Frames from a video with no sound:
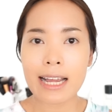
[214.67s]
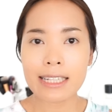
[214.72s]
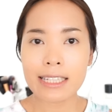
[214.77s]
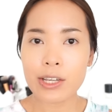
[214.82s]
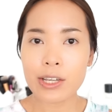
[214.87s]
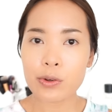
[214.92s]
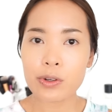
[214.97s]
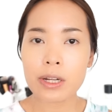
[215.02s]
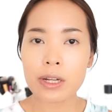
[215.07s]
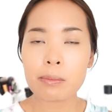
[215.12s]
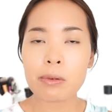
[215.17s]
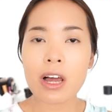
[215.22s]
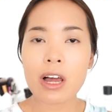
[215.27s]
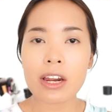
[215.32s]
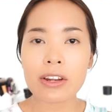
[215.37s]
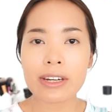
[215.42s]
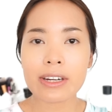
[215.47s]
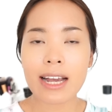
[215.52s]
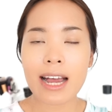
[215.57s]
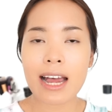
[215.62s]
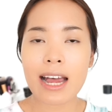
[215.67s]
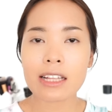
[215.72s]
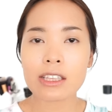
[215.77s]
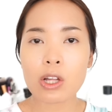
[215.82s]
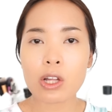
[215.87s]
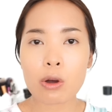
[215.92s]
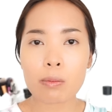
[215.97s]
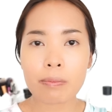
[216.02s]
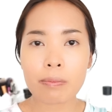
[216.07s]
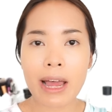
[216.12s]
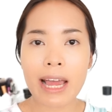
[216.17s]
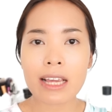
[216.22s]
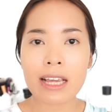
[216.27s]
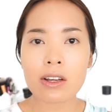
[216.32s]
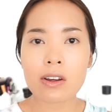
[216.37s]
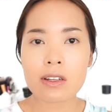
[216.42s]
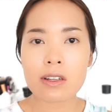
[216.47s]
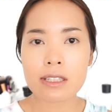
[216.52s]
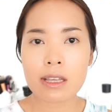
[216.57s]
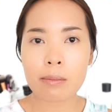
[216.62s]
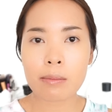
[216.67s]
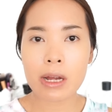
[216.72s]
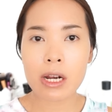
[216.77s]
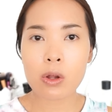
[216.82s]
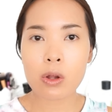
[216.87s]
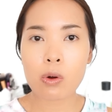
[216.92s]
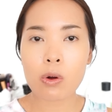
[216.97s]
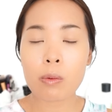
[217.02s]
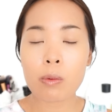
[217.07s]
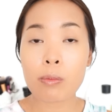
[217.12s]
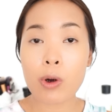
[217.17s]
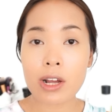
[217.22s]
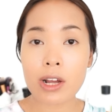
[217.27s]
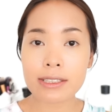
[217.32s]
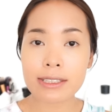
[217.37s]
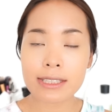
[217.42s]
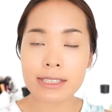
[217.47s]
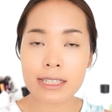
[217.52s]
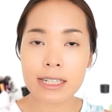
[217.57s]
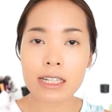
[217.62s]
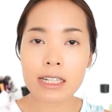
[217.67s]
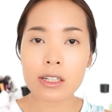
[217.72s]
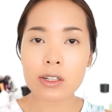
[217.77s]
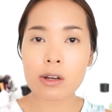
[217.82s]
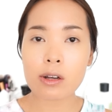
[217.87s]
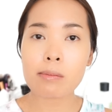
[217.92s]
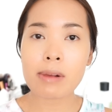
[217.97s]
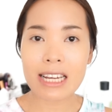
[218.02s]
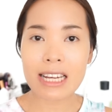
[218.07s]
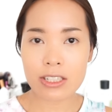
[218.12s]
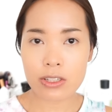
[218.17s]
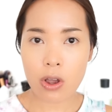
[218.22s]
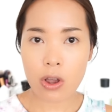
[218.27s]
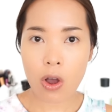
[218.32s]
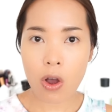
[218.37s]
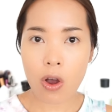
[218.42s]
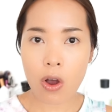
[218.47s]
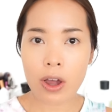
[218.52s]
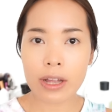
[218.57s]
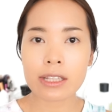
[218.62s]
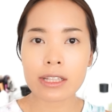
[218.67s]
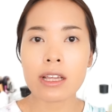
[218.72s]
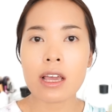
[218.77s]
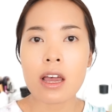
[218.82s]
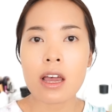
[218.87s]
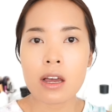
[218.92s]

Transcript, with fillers: กนคิ้วเรียบร้อยแล้วนะคะ ต่อไปก็จะมาลงบรอนเซอร์แล้วก็บลัชออน